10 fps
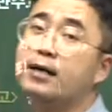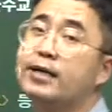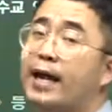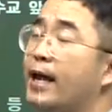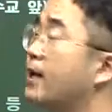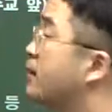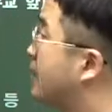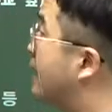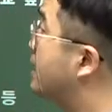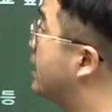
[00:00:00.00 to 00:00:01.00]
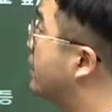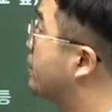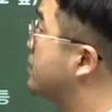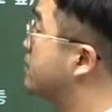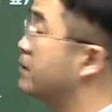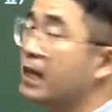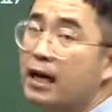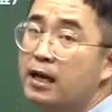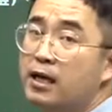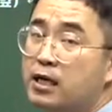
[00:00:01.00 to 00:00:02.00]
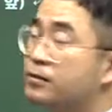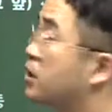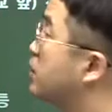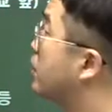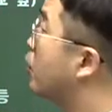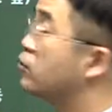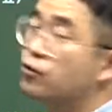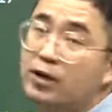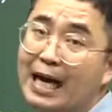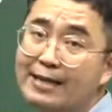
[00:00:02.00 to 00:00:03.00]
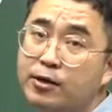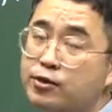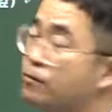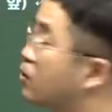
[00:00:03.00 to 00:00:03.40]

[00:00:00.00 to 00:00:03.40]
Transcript: 이렇게 난을 일으켰습니다. 그러면서 이제 영조를 까는 거죠.